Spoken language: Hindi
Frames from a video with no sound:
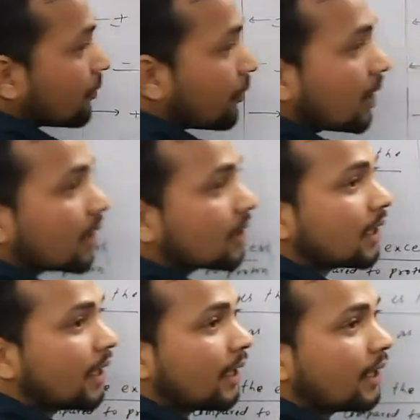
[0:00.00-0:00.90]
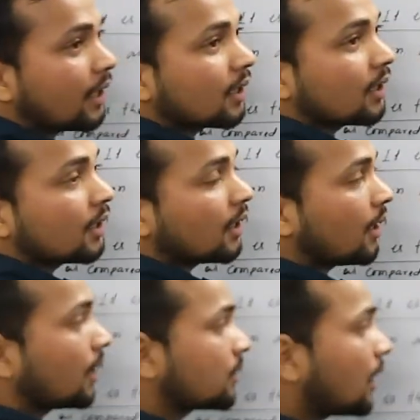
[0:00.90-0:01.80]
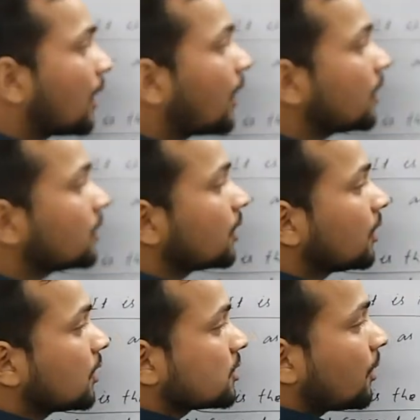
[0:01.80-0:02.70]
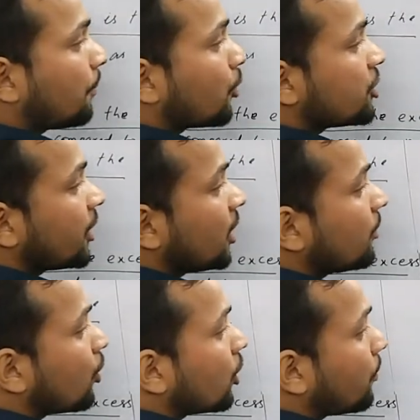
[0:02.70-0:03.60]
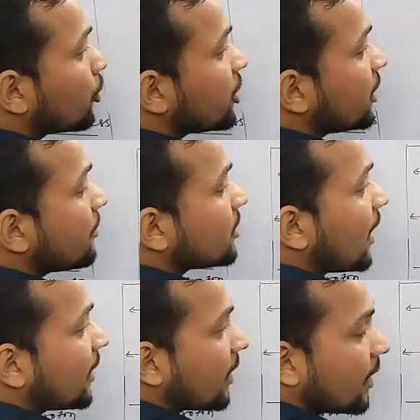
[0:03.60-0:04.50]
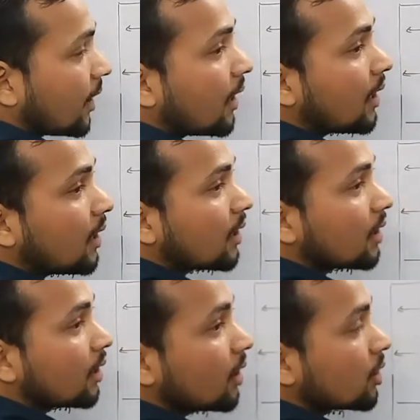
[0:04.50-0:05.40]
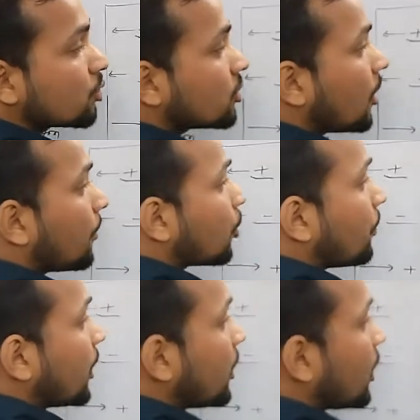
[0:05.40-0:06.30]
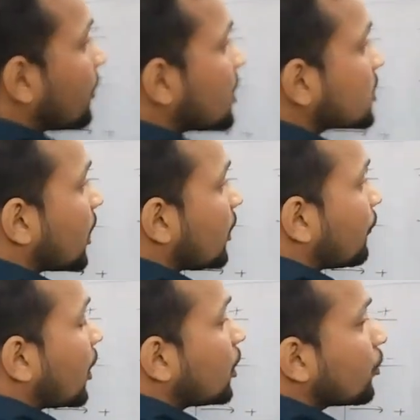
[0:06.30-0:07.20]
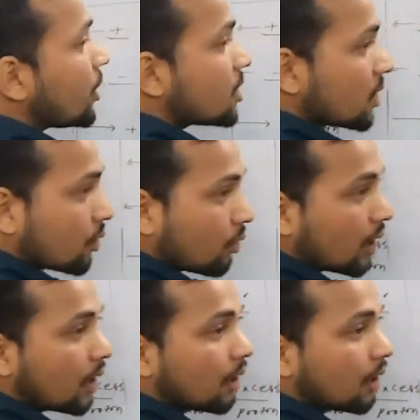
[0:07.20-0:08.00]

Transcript: रिपेल करता है अर्थात जब पॉजिटिव और पॉजिटिव साइन रहेगा उसका प्रॉपर्टी हमेशा रिपेल टू ईच अदर होगा